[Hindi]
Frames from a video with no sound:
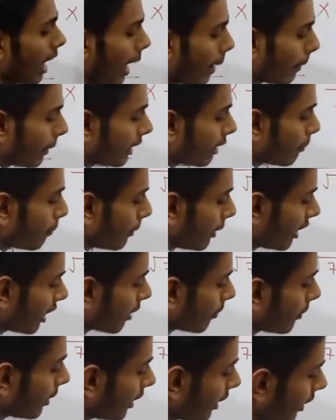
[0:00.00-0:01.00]
अब भाई ये
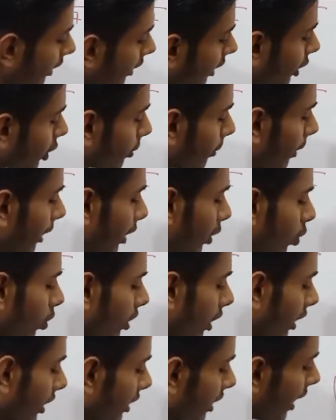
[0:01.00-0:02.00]
पेयर में है तो भाई
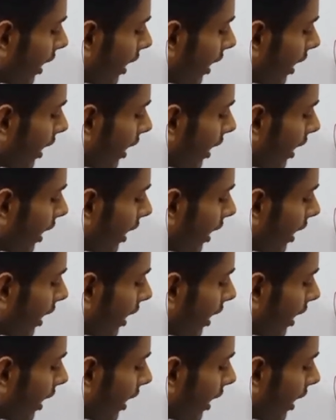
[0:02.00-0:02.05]
रूट हट